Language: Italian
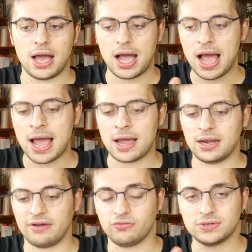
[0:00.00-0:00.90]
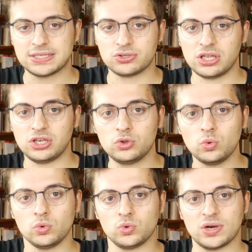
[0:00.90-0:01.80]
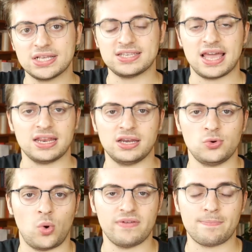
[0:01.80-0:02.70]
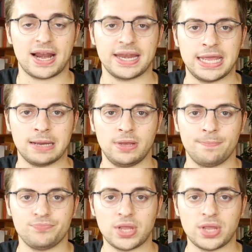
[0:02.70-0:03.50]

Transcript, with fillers: alla fondazione di tutta una serie di nuovi paradigmi.